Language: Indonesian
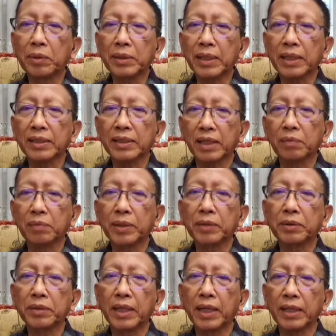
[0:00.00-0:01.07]
Tapi tes tes
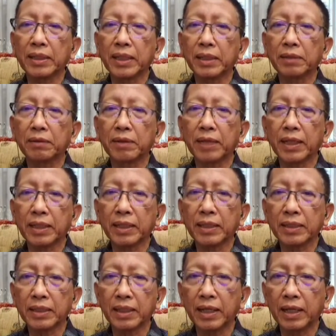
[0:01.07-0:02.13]
berikutnya saya sudah
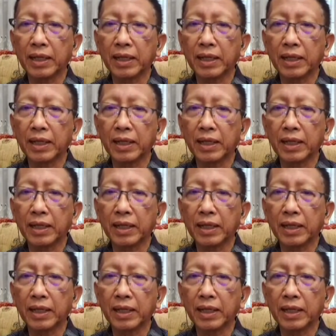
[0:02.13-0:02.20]
tes